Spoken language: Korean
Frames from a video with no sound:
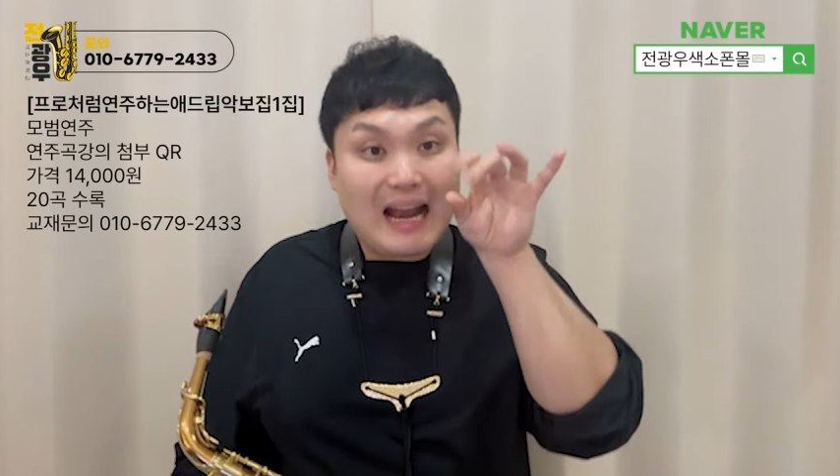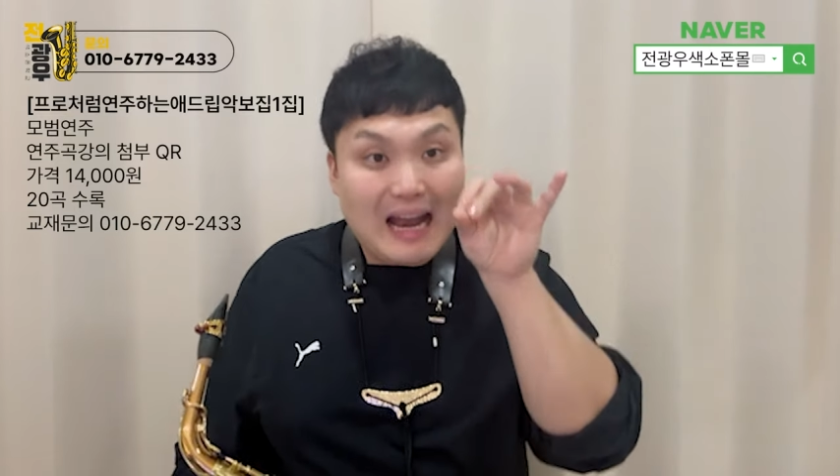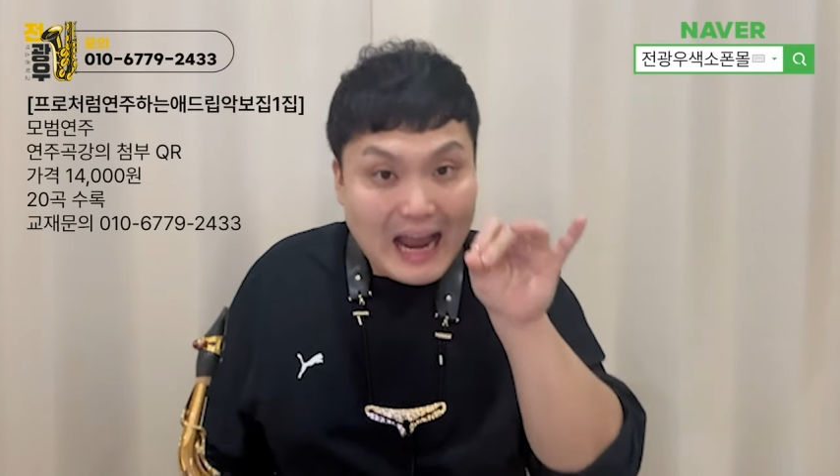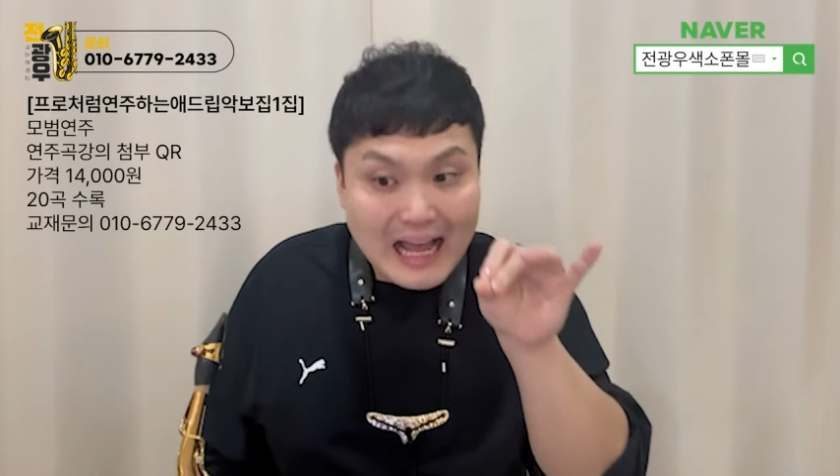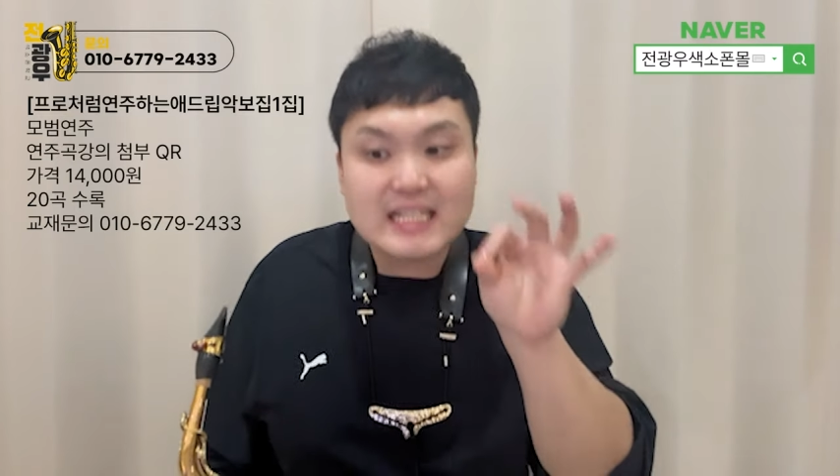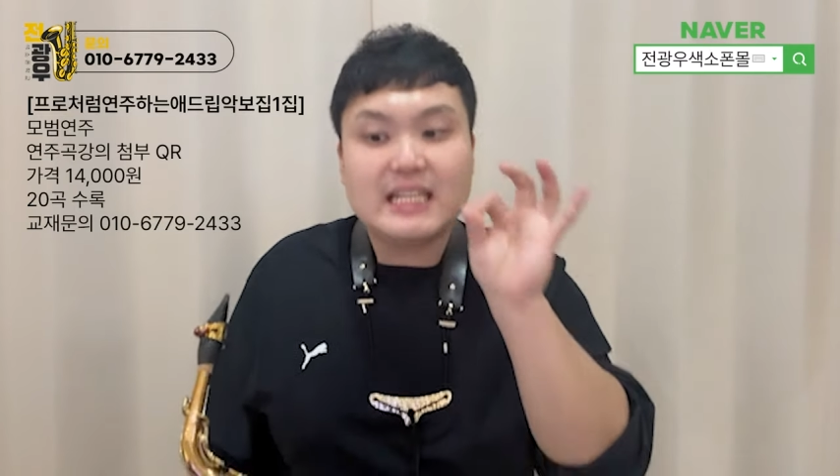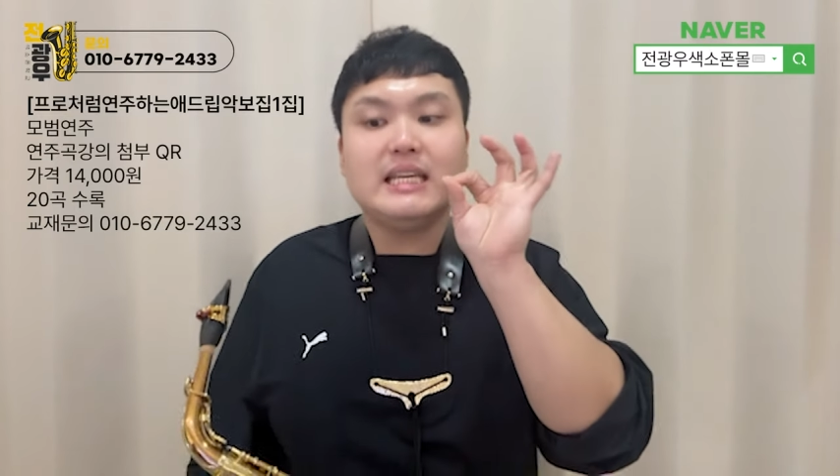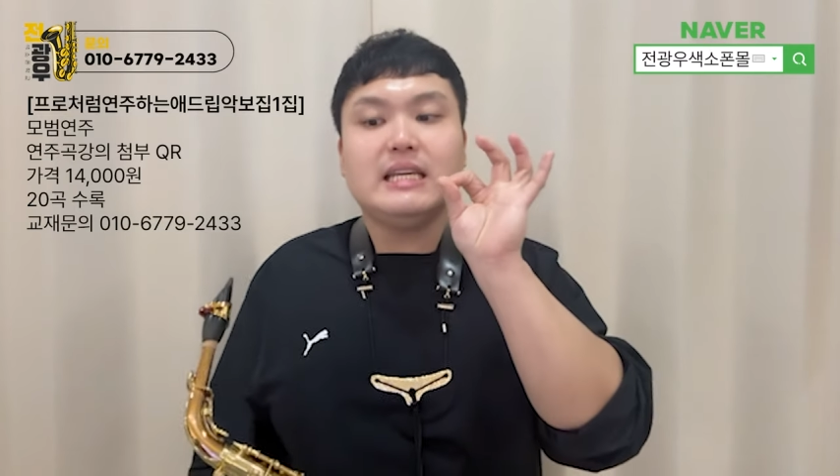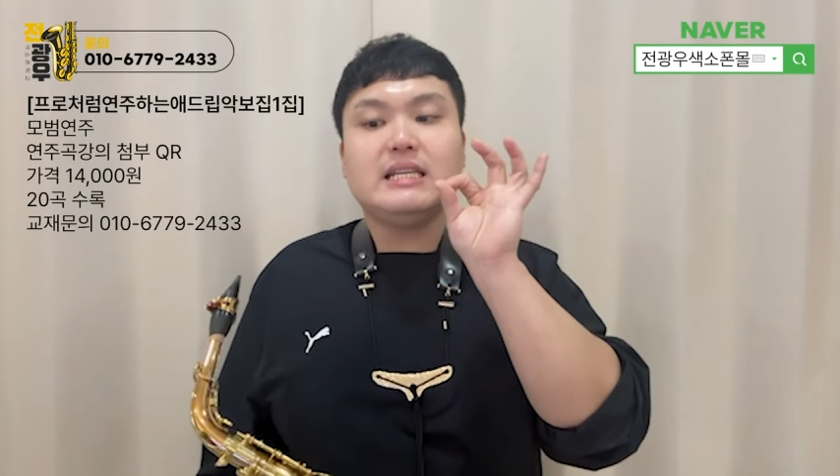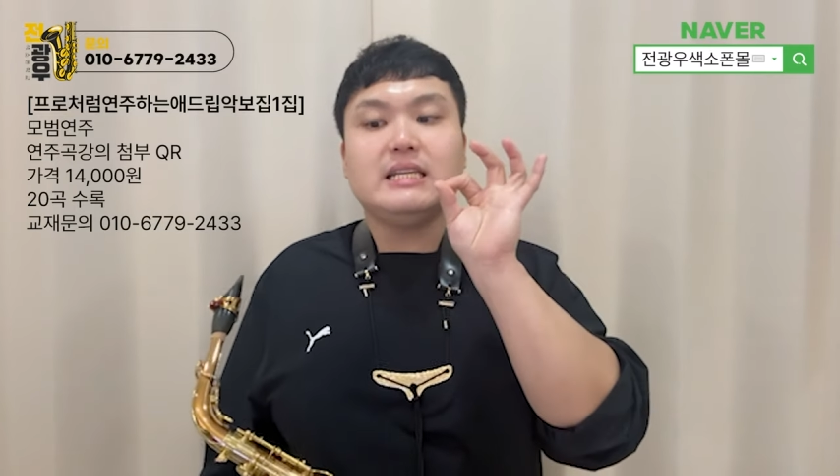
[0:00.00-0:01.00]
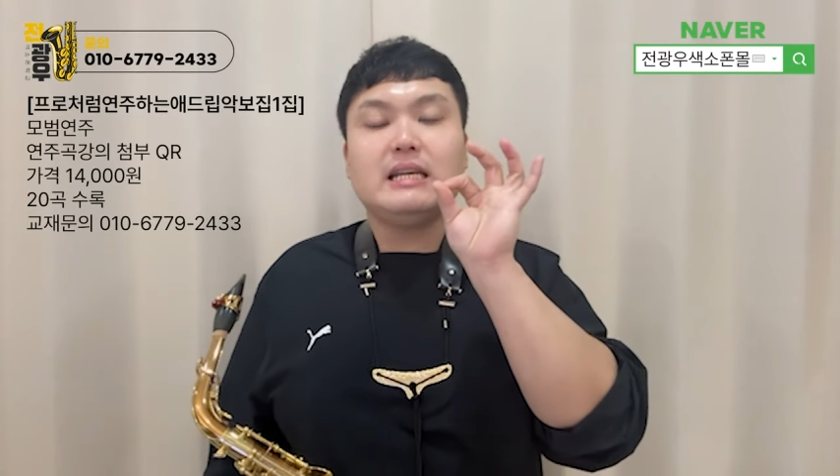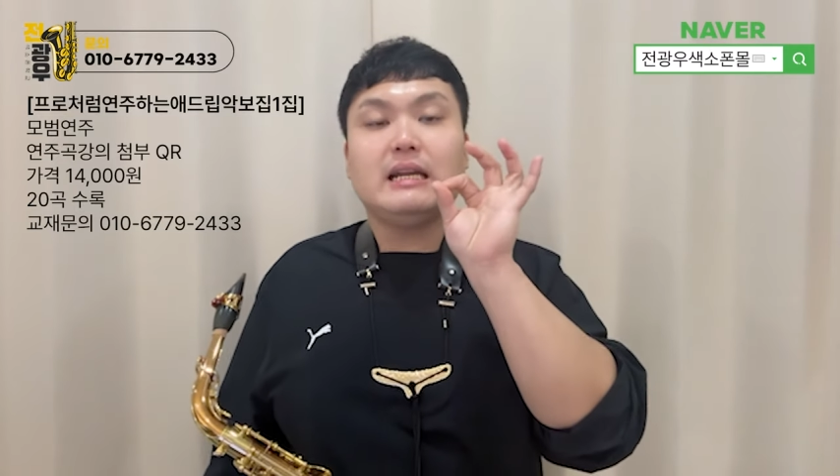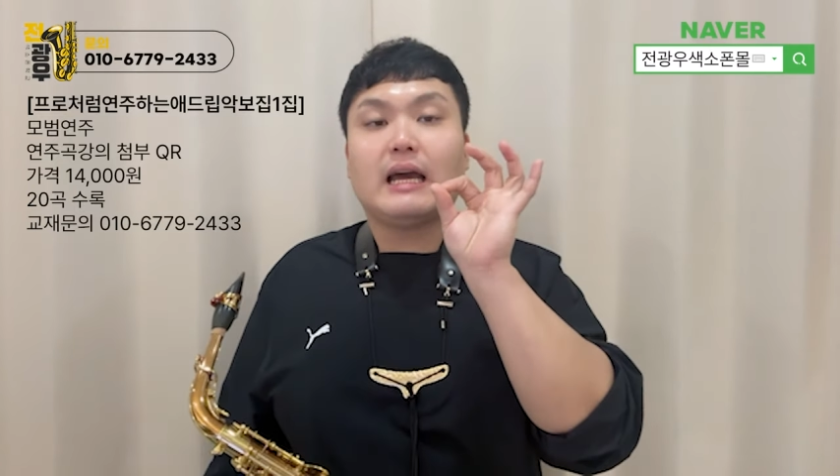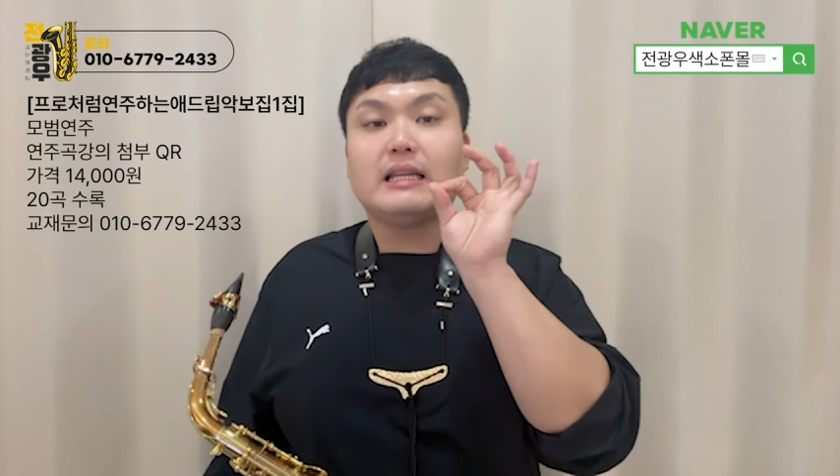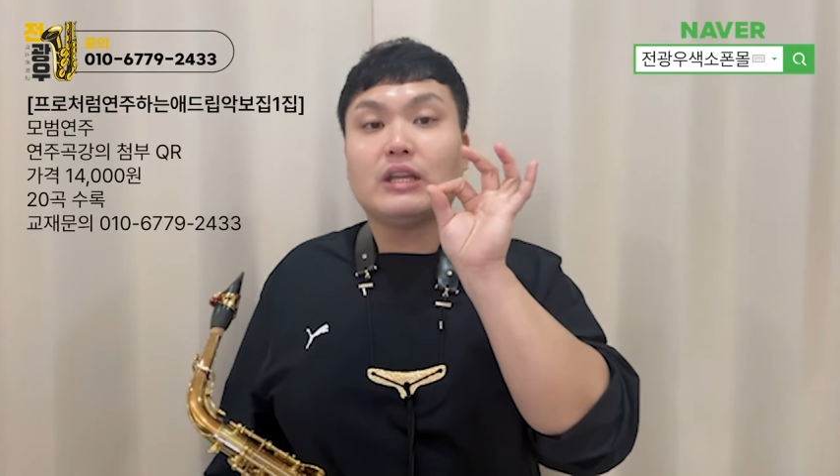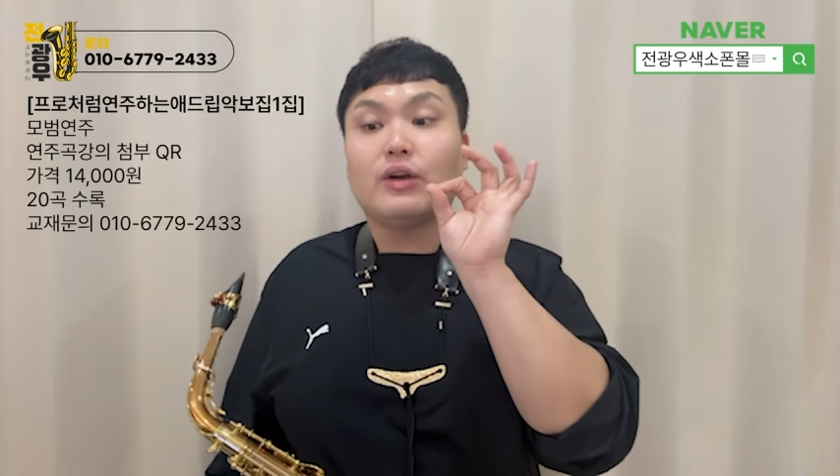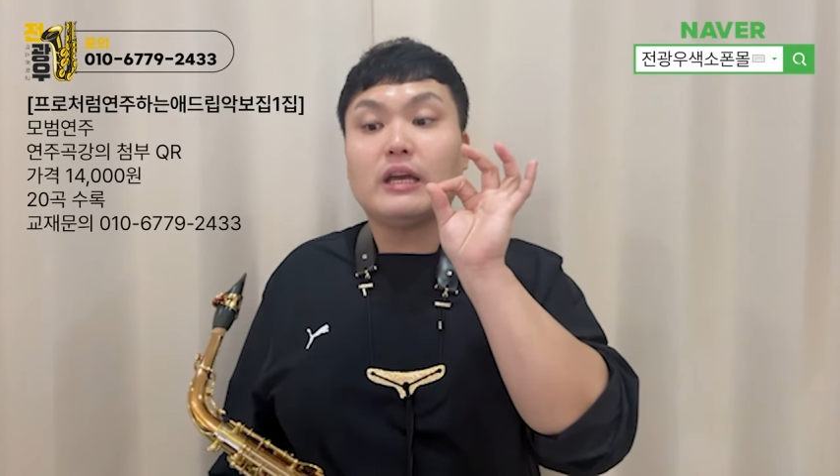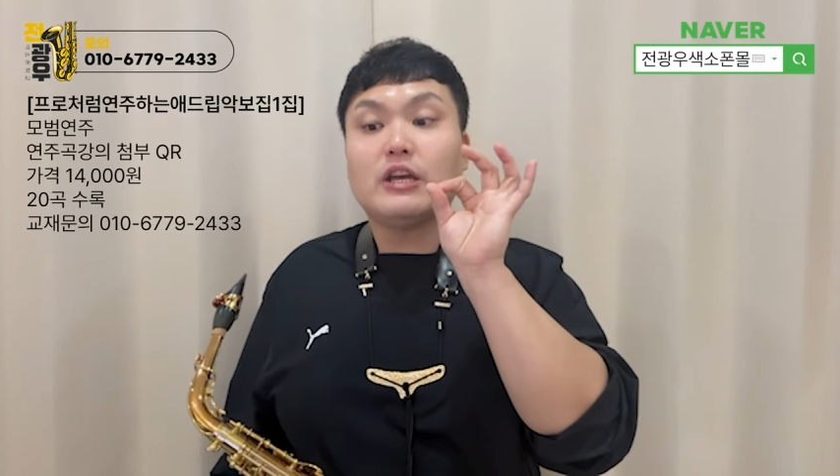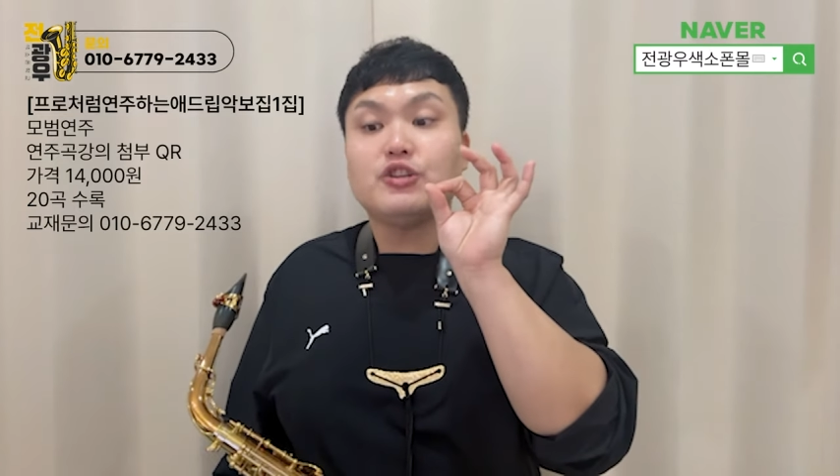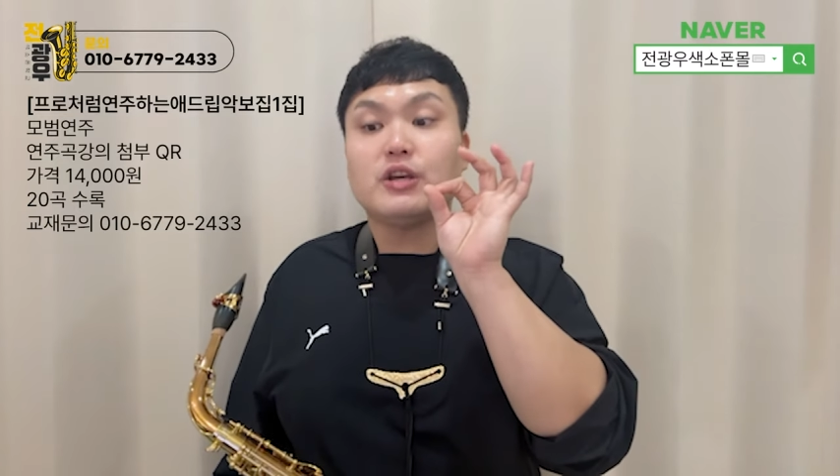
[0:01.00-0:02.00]
라시시 라이다
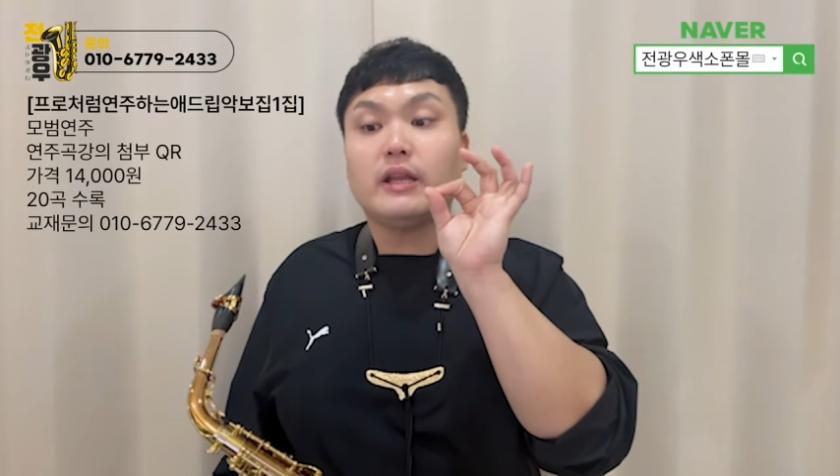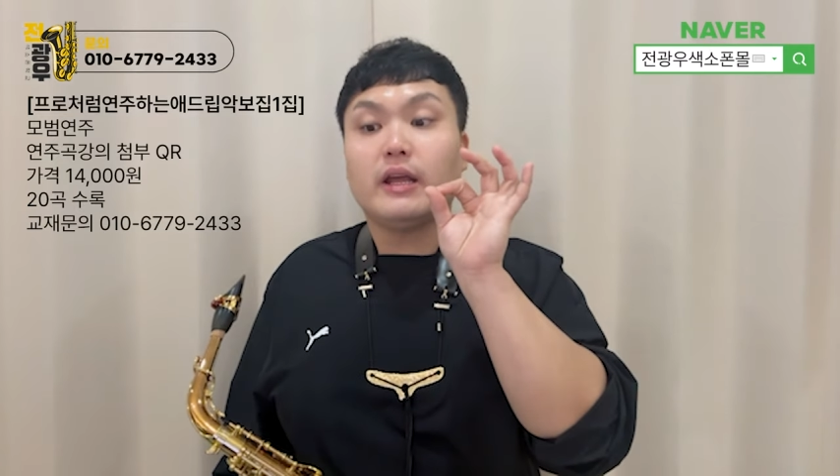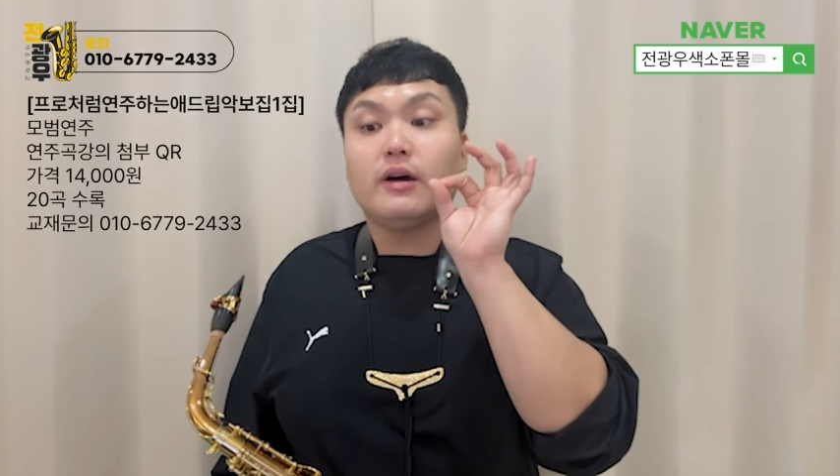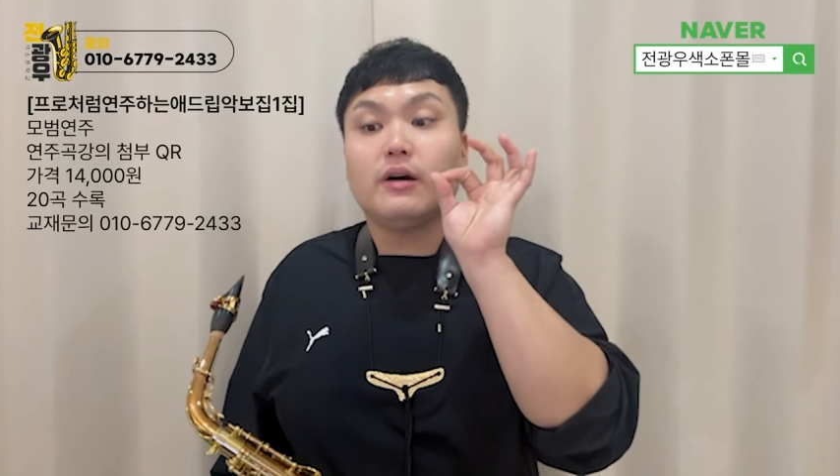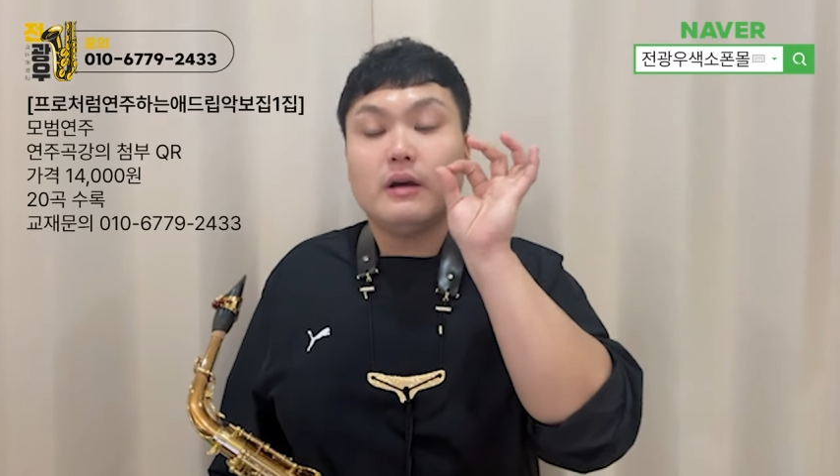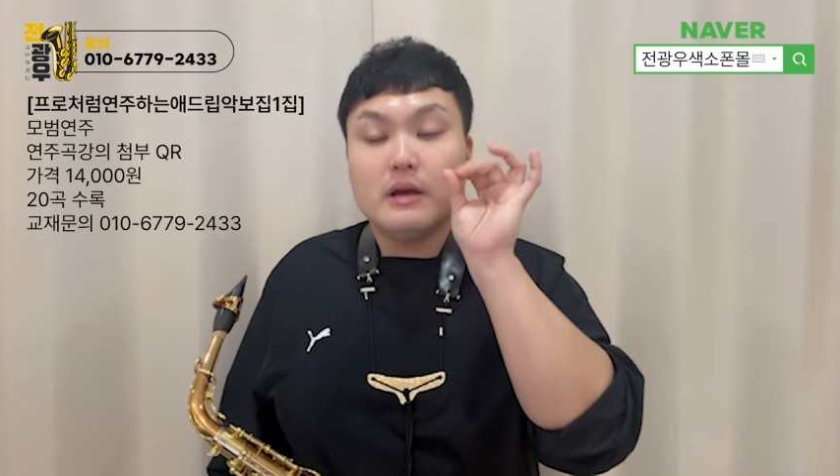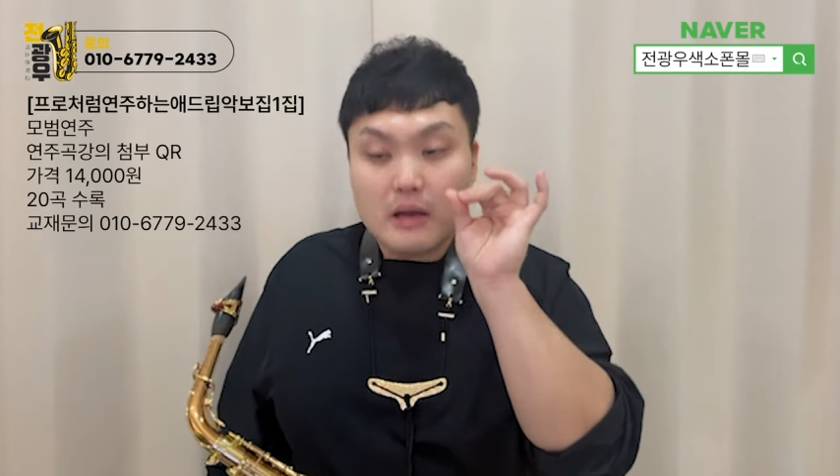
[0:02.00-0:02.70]
텅깅해 주셔야 돼요.